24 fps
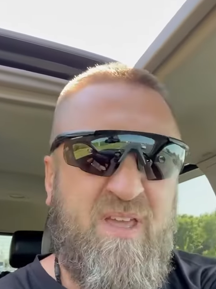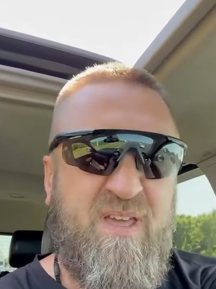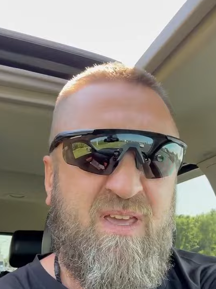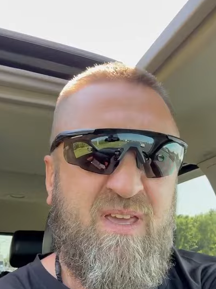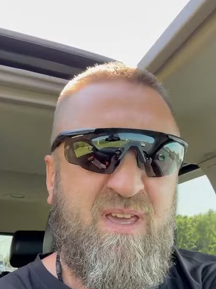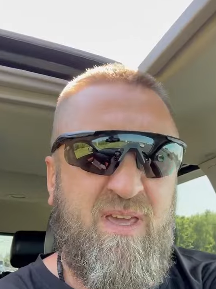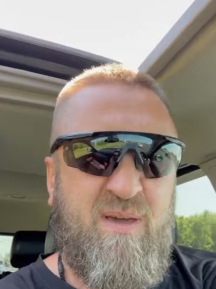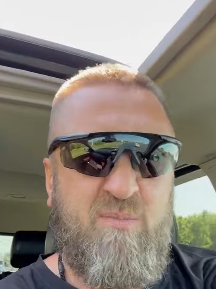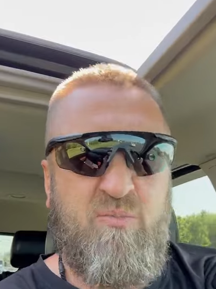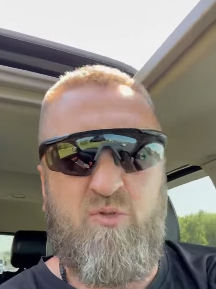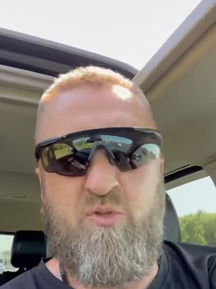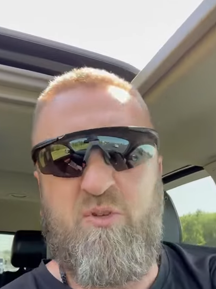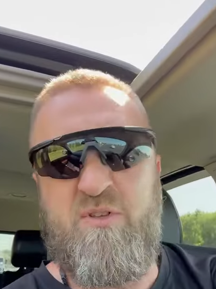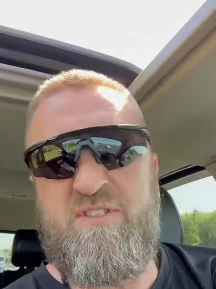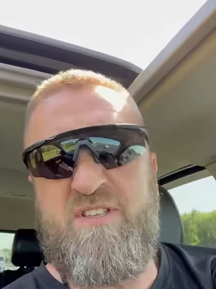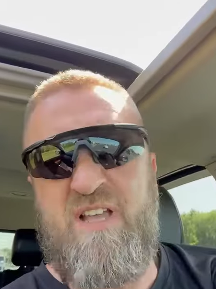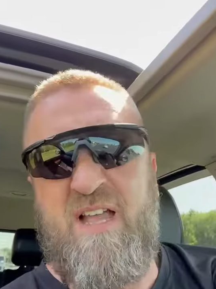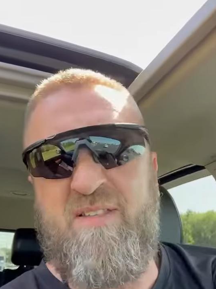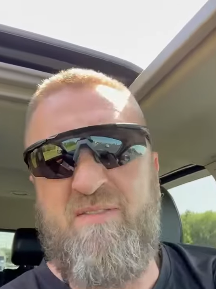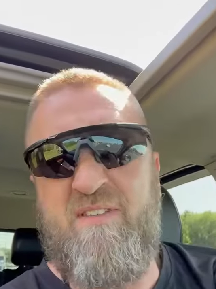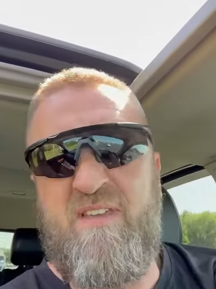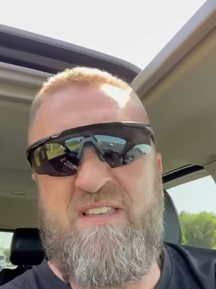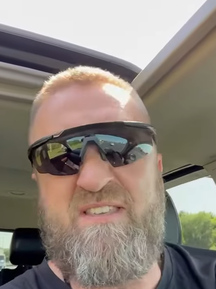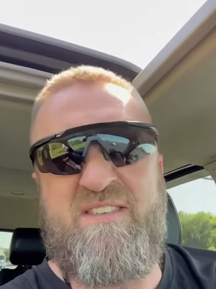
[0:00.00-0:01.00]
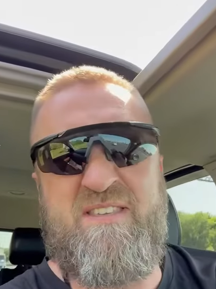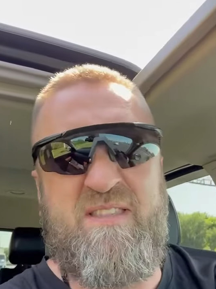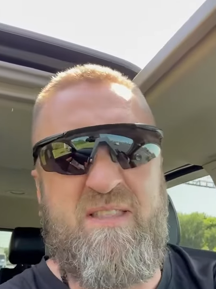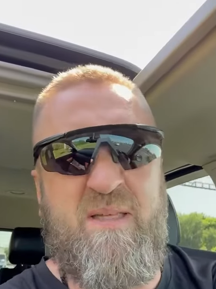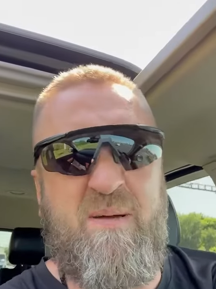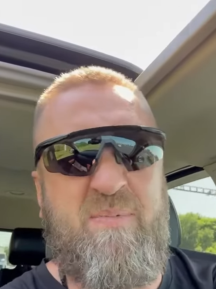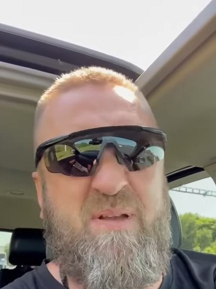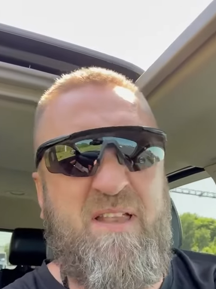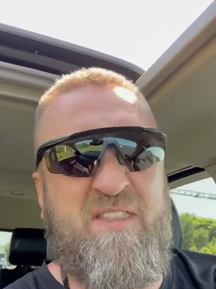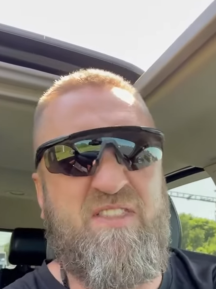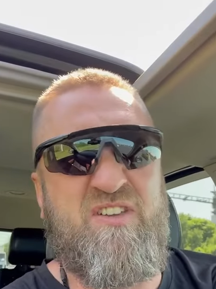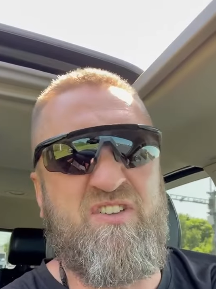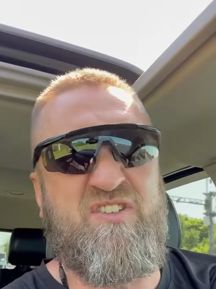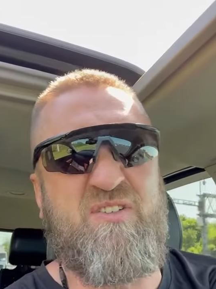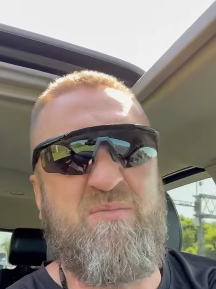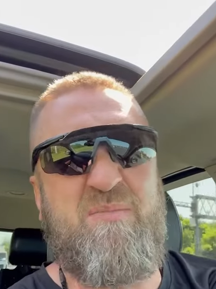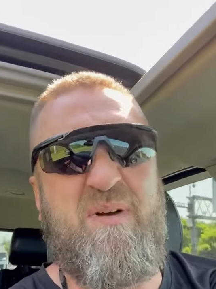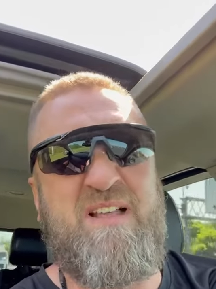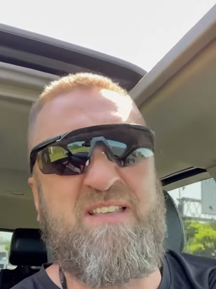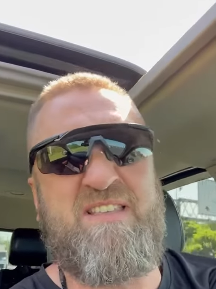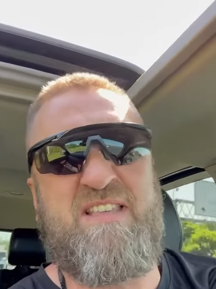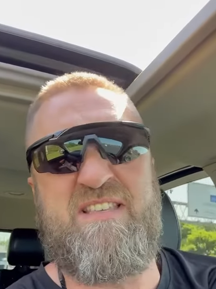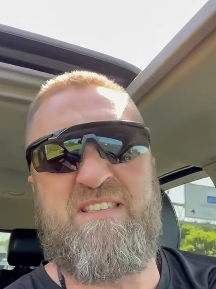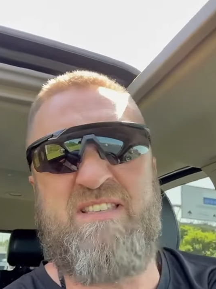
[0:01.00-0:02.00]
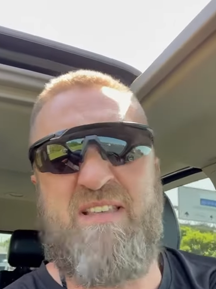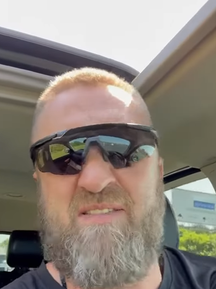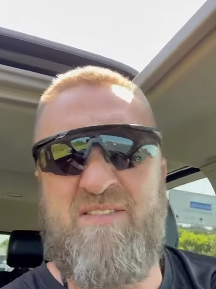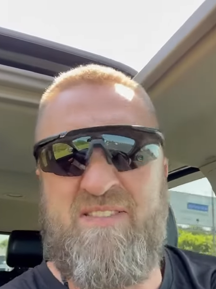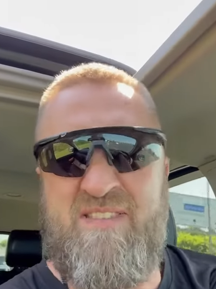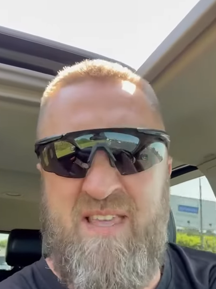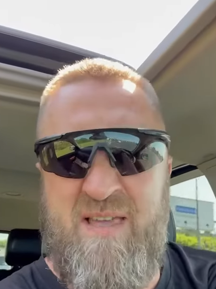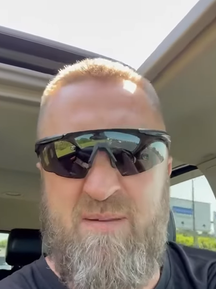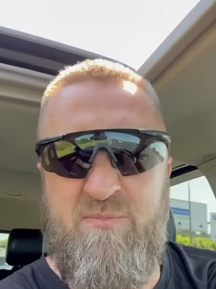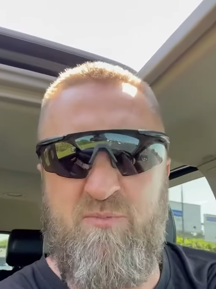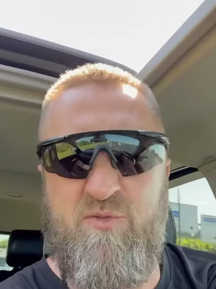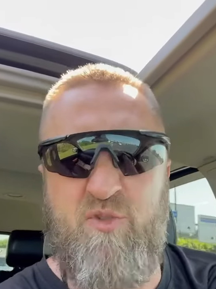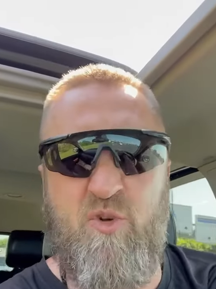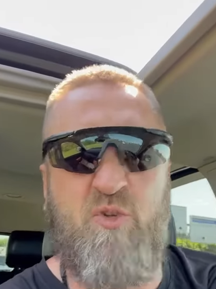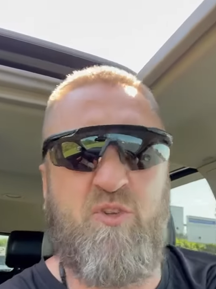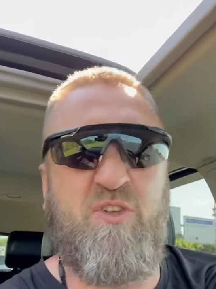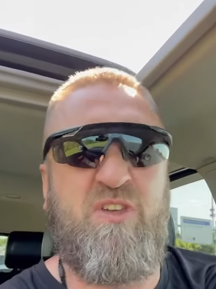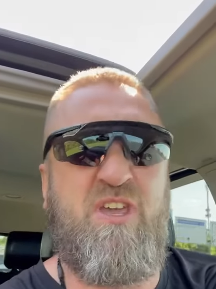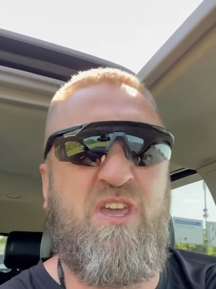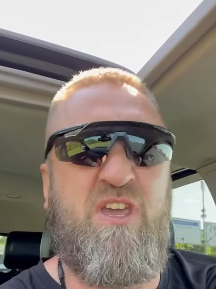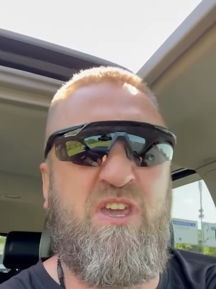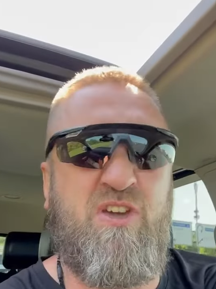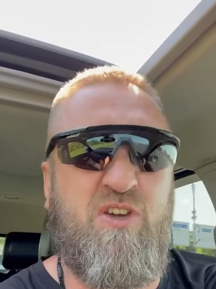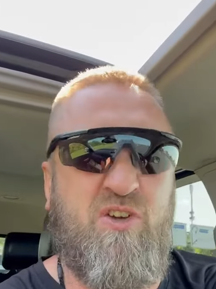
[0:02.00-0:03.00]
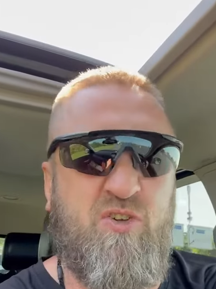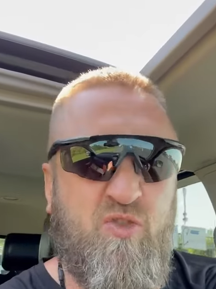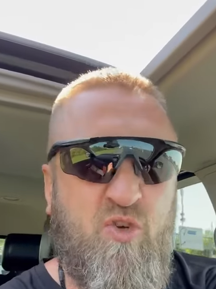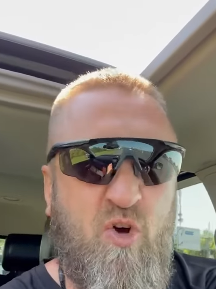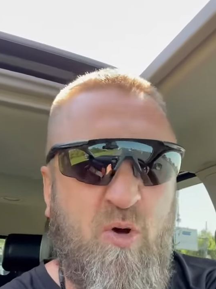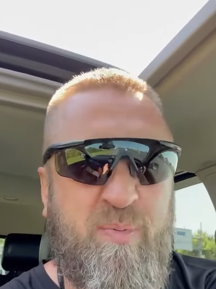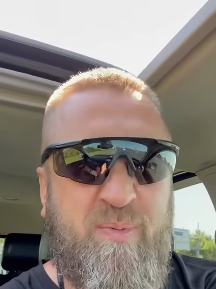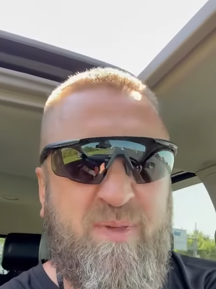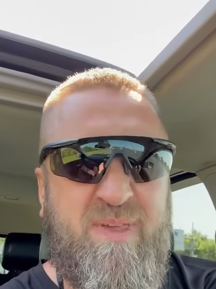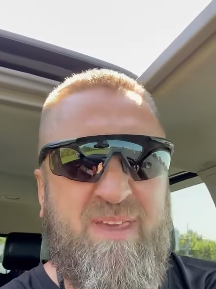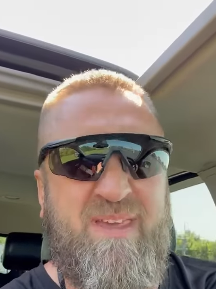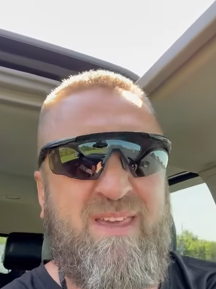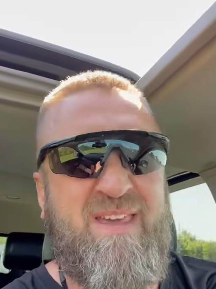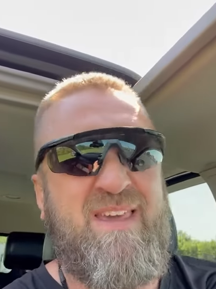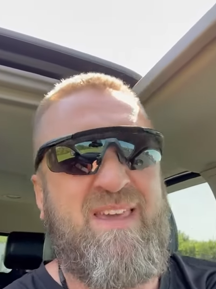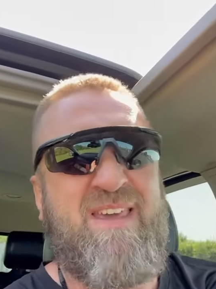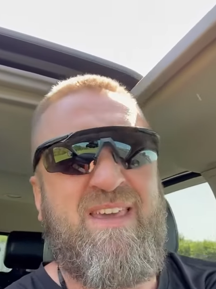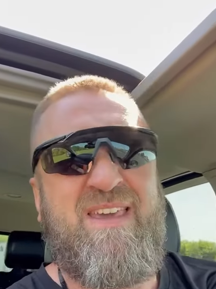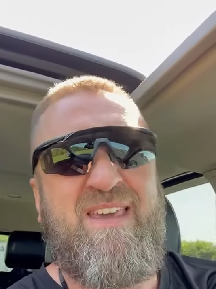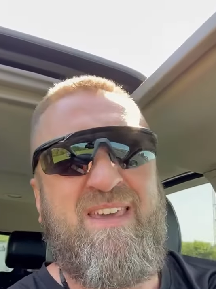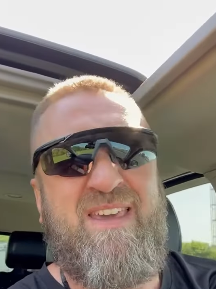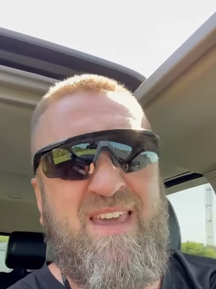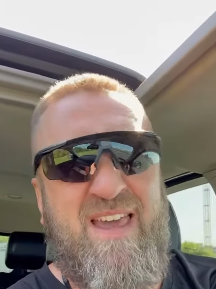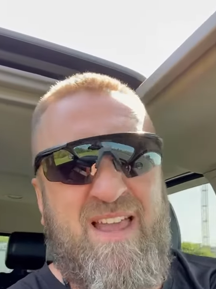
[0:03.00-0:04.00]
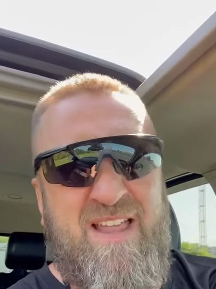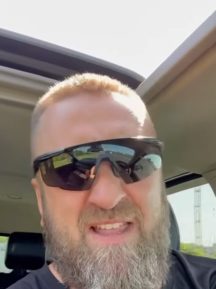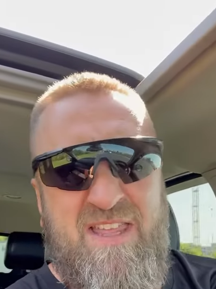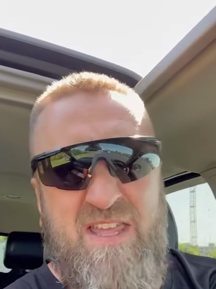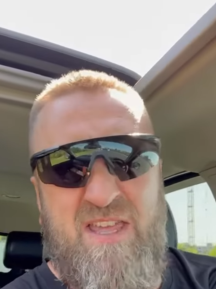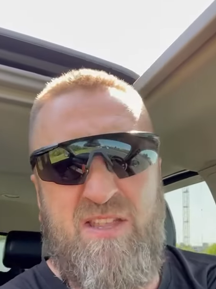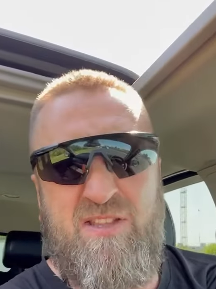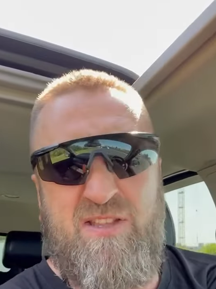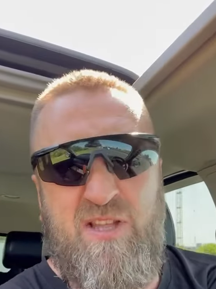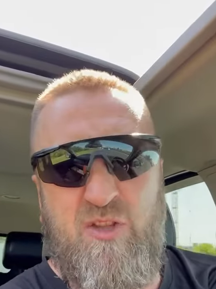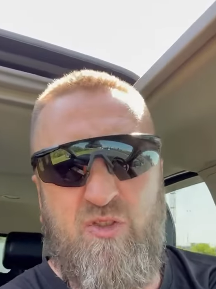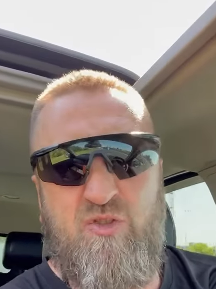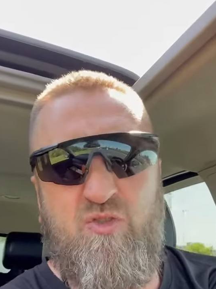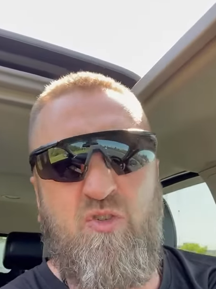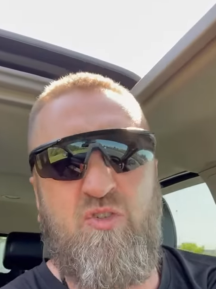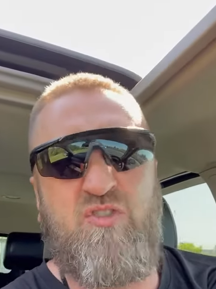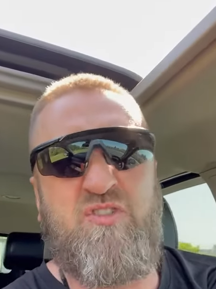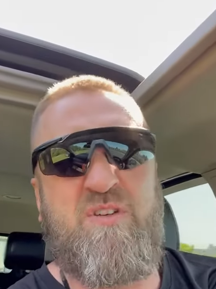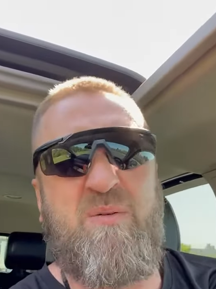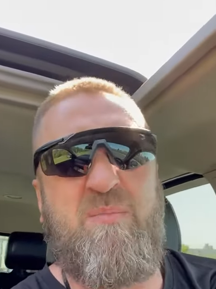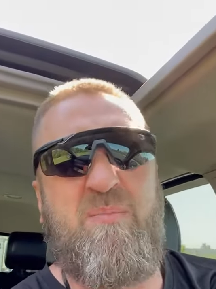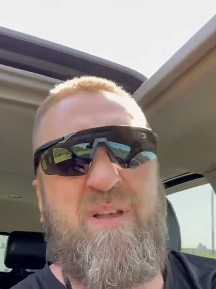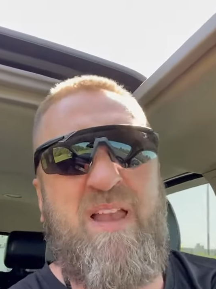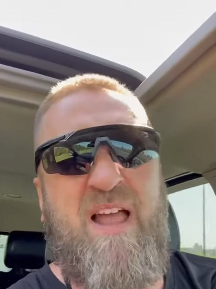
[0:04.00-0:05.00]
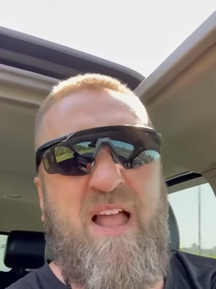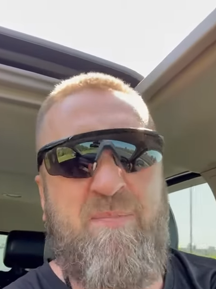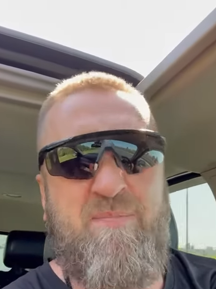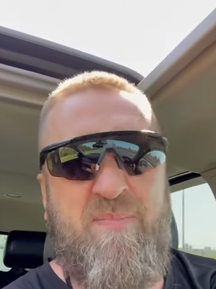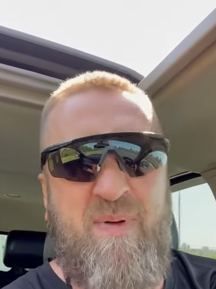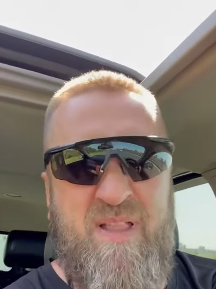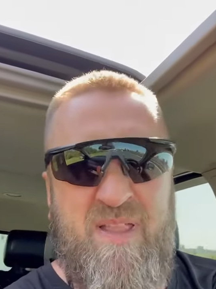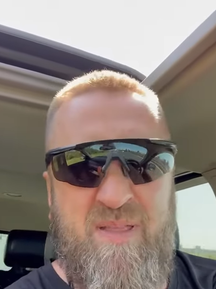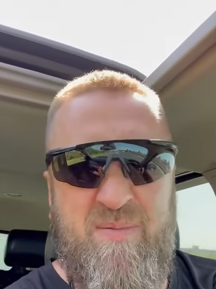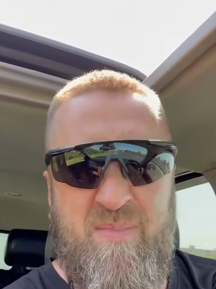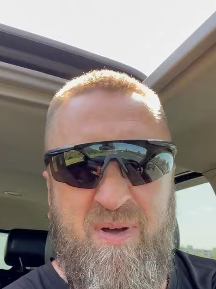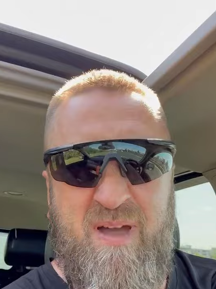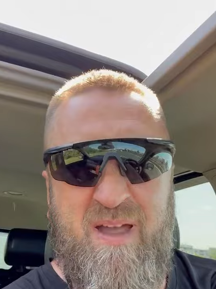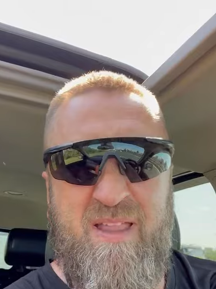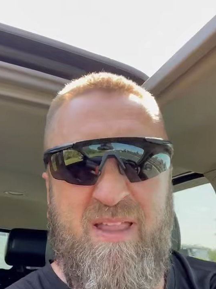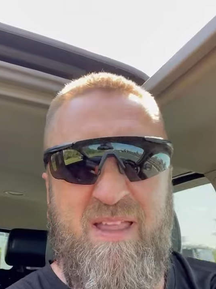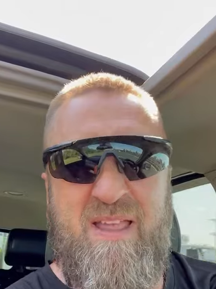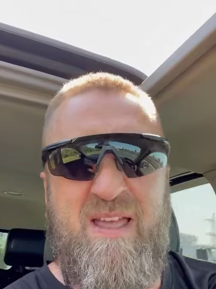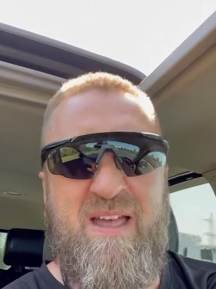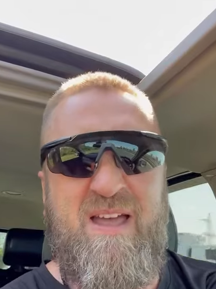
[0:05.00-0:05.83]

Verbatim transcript: И будут, соответственно, блядь, нажиматься совсем другие кнопки. И они это тоже, блядь, понимают.